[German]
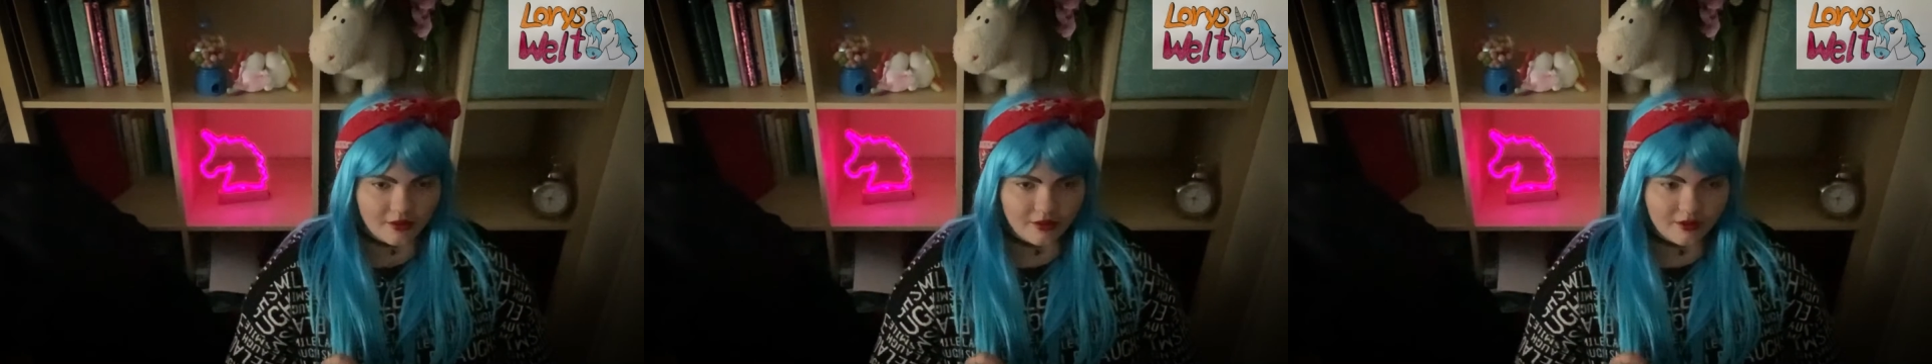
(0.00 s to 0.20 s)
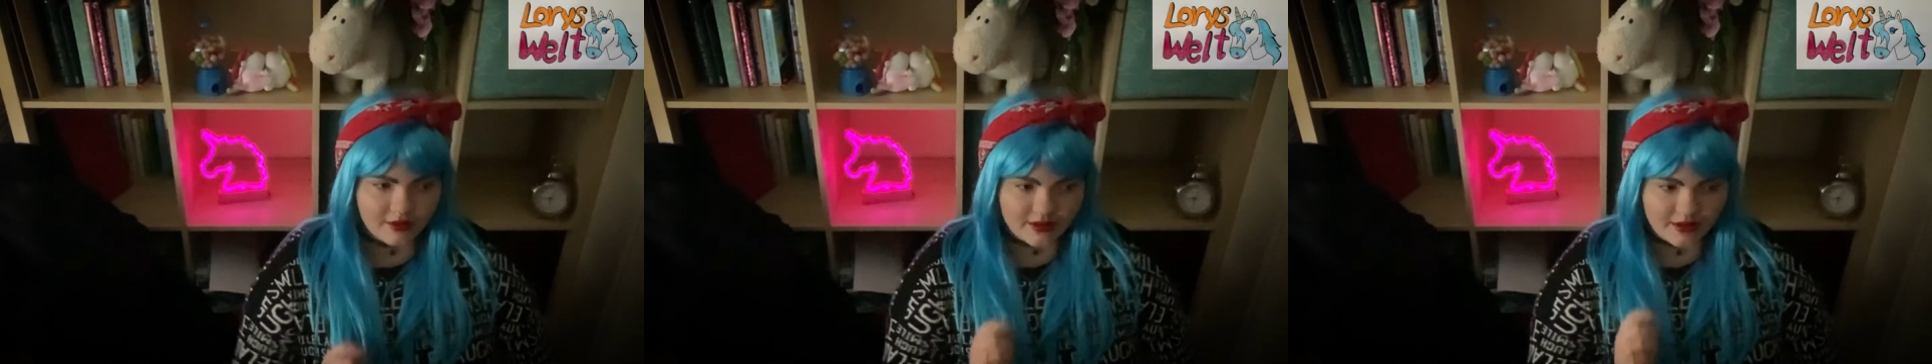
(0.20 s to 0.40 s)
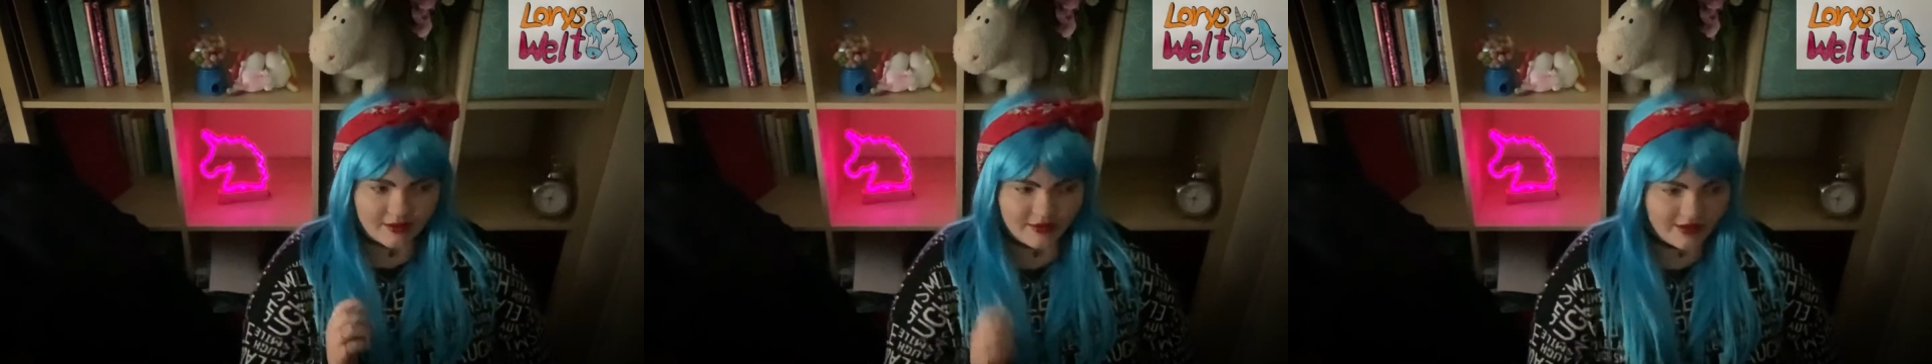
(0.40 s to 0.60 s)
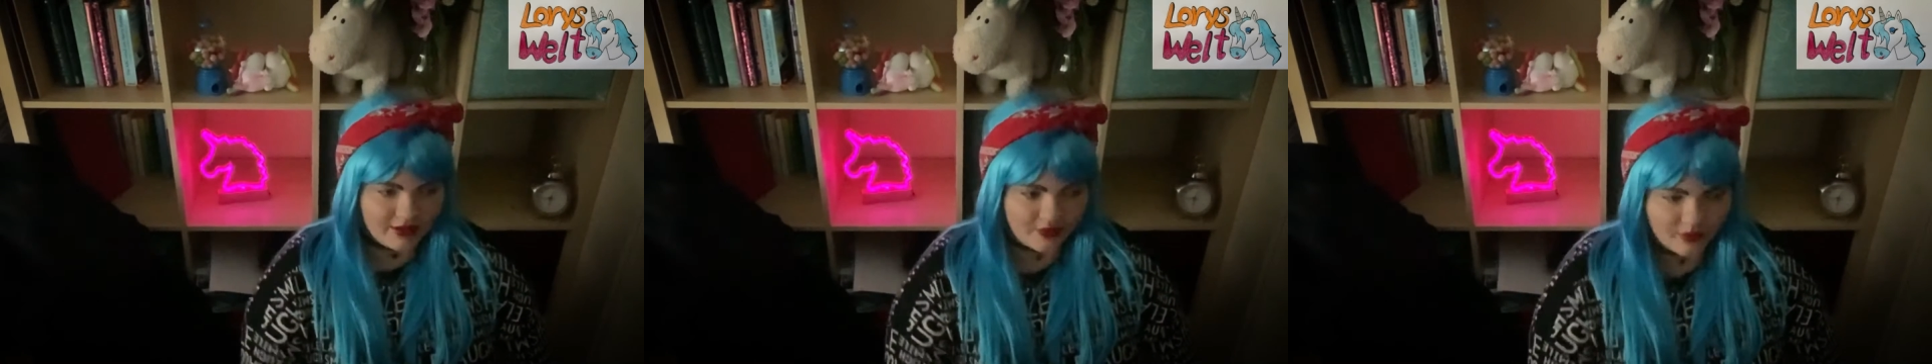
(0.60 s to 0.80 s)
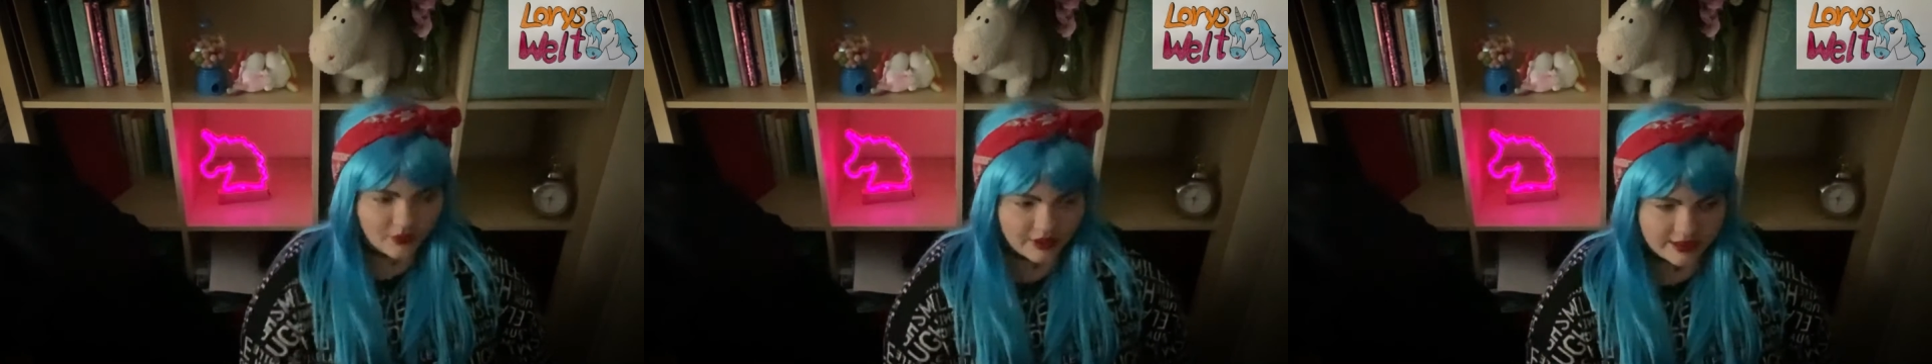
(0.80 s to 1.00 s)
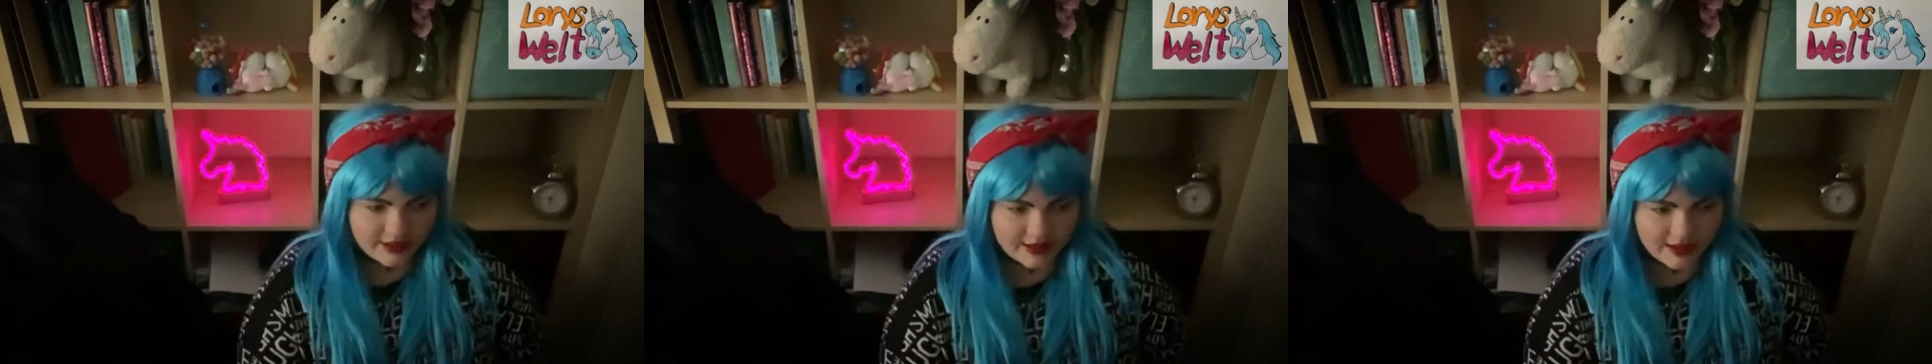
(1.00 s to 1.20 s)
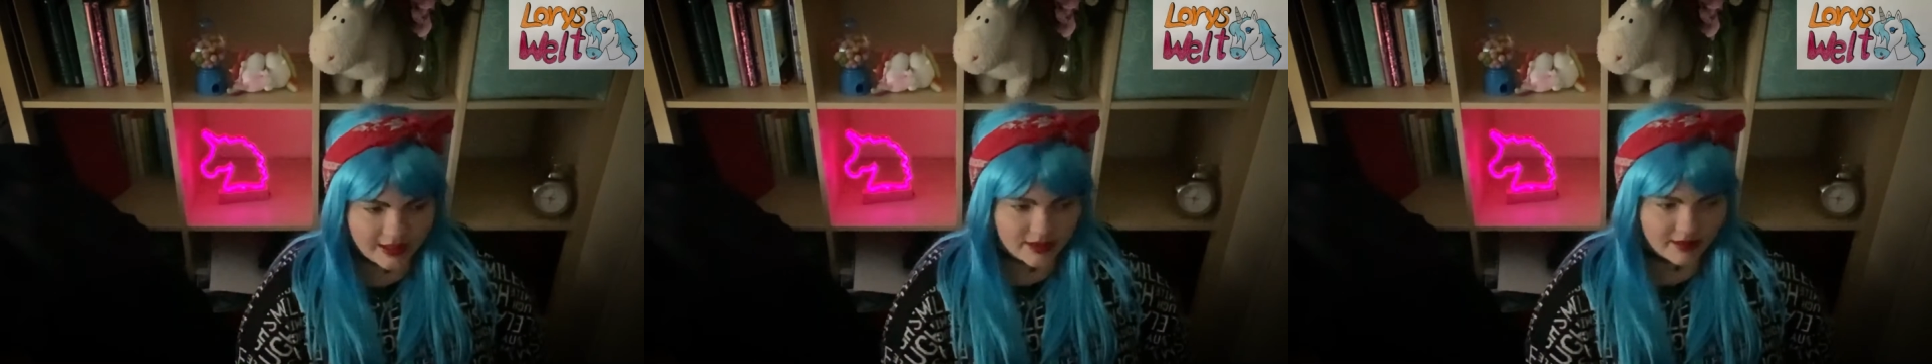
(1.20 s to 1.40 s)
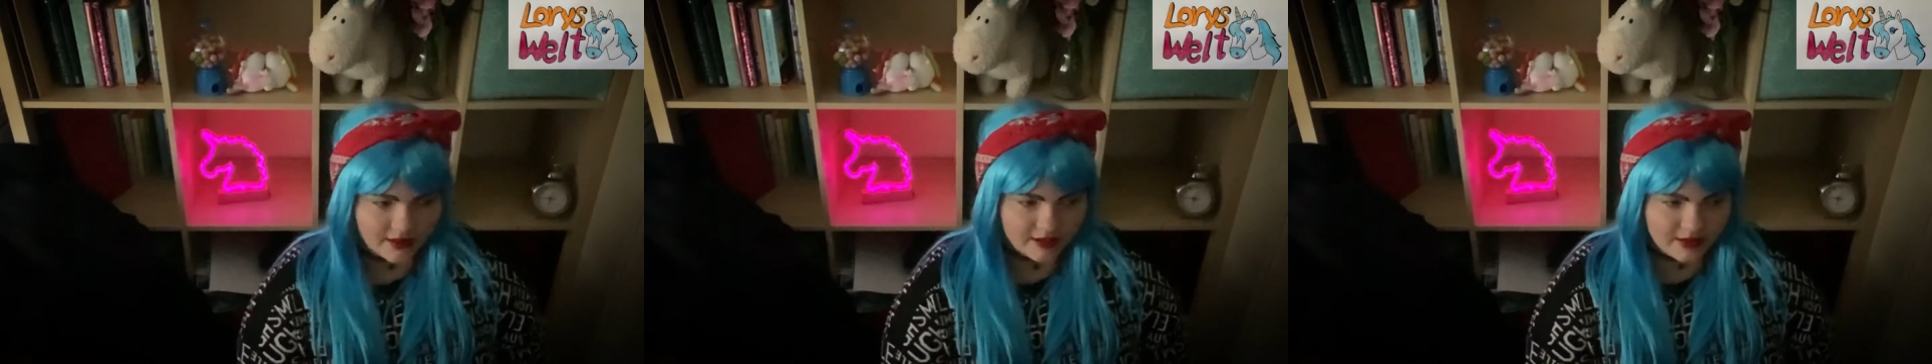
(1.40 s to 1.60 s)
Und sie ist wirklich
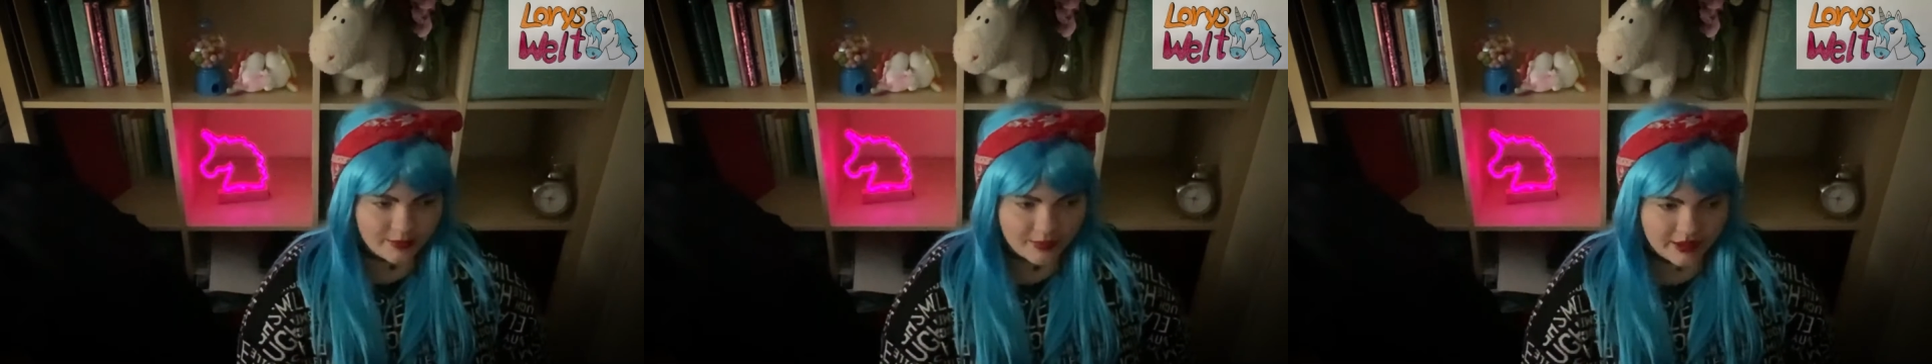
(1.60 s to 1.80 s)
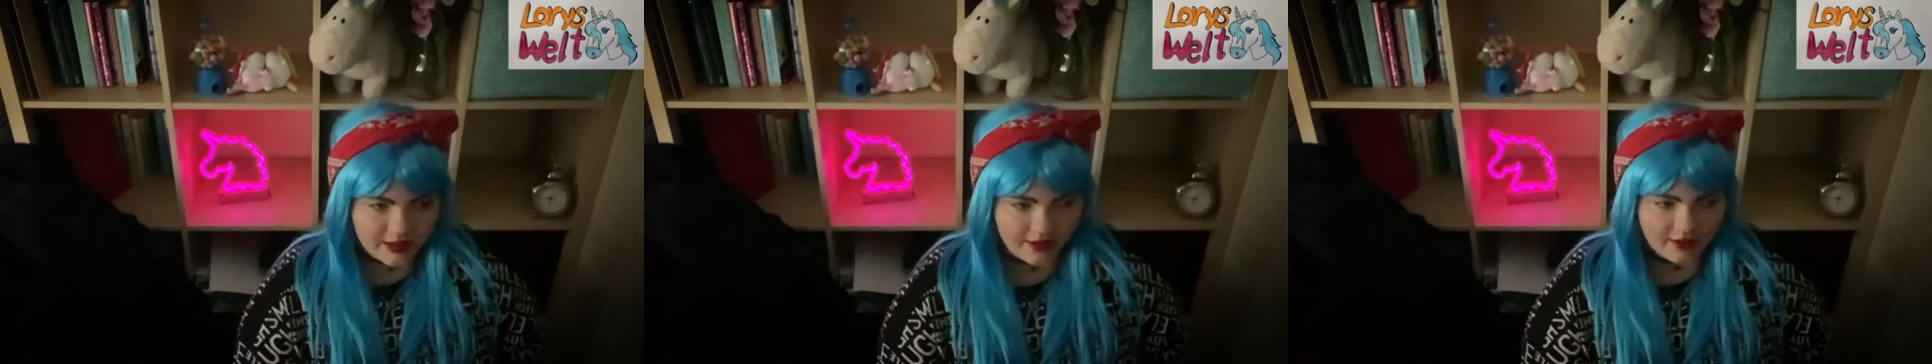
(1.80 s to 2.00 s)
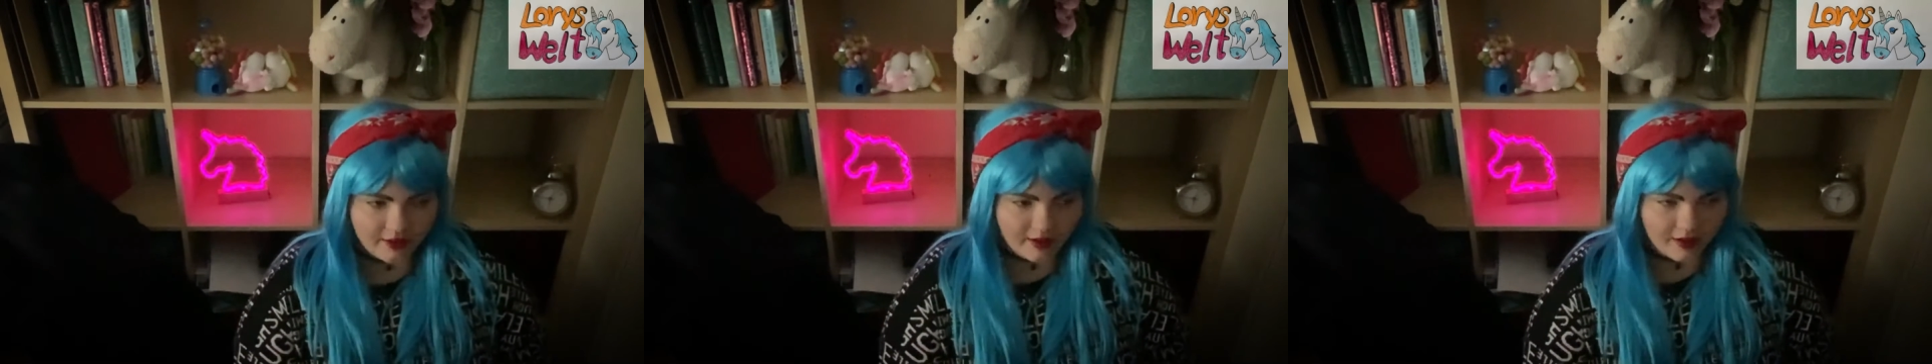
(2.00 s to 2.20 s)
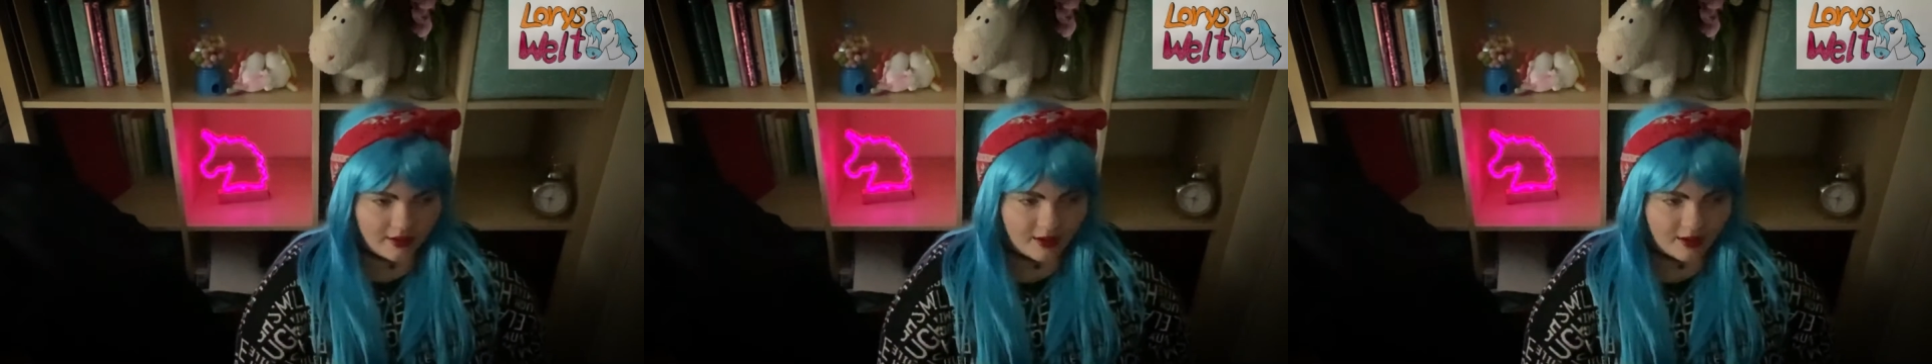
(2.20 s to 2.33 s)
diejenige, die mir